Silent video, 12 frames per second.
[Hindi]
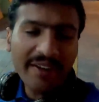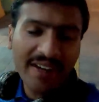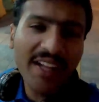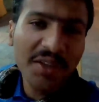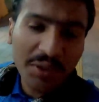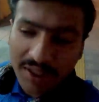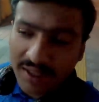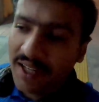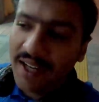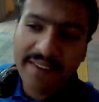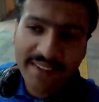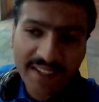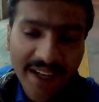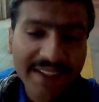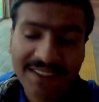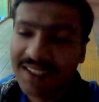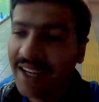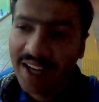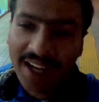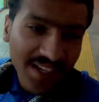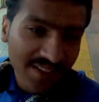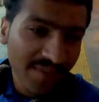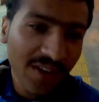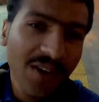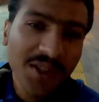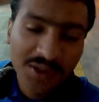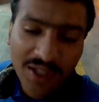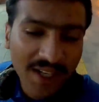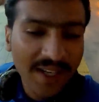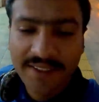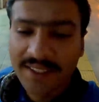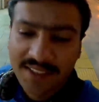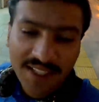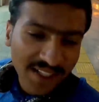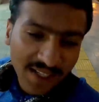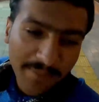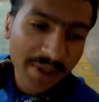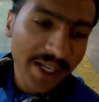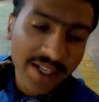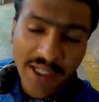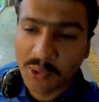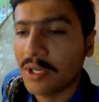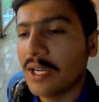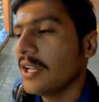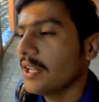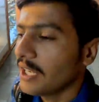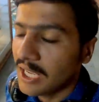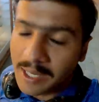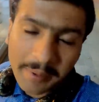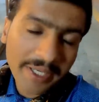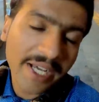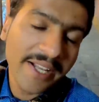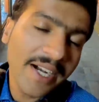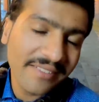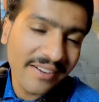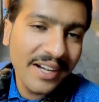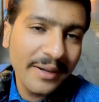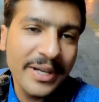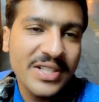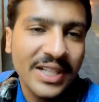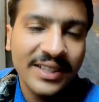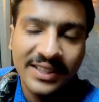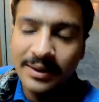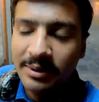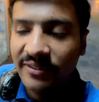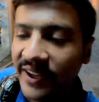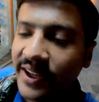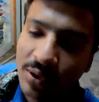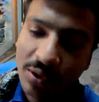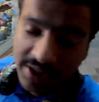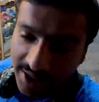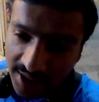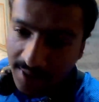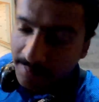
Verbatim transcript: अभी ट्रेन थोड़ी लेट थी ना इसलिए यार ब्लॉग थोड़ा लेंथी ज़्यादा लंबा नहीं करूँगा अभी डायरेक्ट ट्रेन में ही चलते हैं बेफिक्र हो जाएँ